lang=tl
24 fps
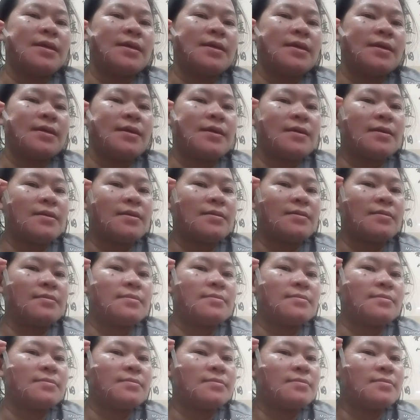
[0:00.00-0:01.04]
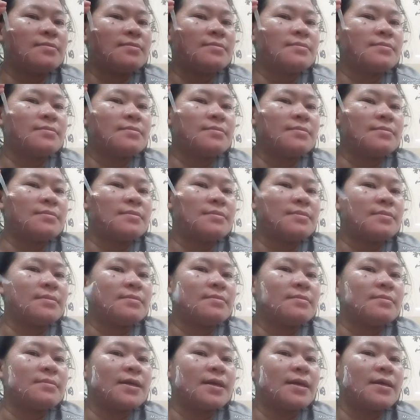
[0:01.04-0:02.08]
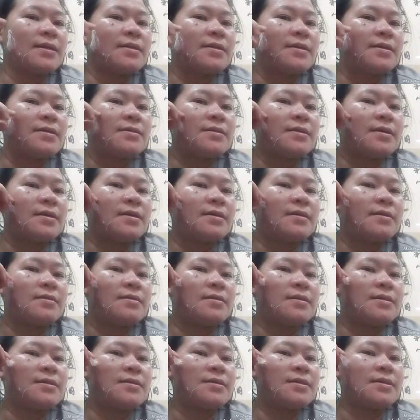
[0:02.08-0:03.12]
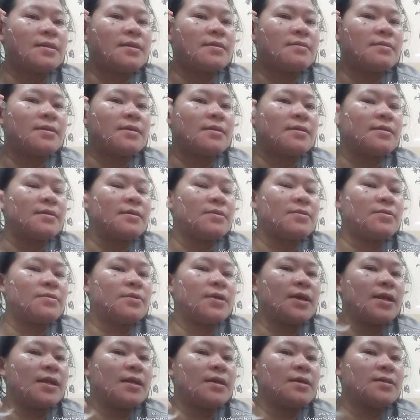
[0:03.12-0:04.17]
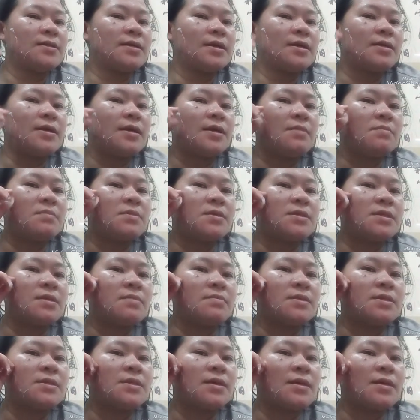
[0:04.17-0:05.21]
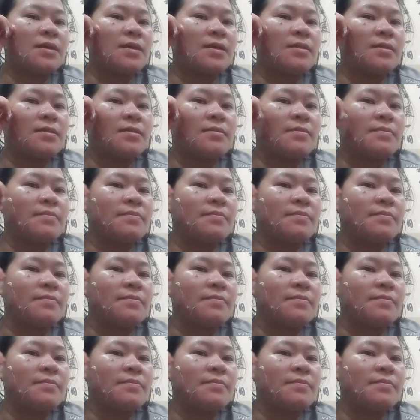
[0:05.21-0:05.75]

Ayan. Maganda siya, hindi siya, okay lang siya, hindi naman siya masakit.